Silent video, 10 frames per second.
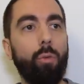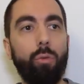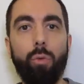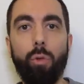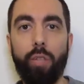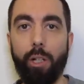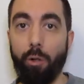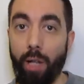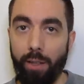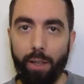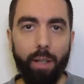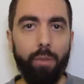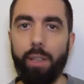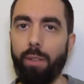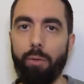ou des collègues hein,
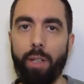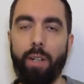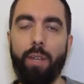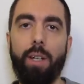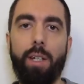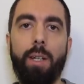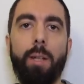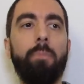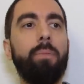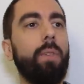avec qui on a travaillé.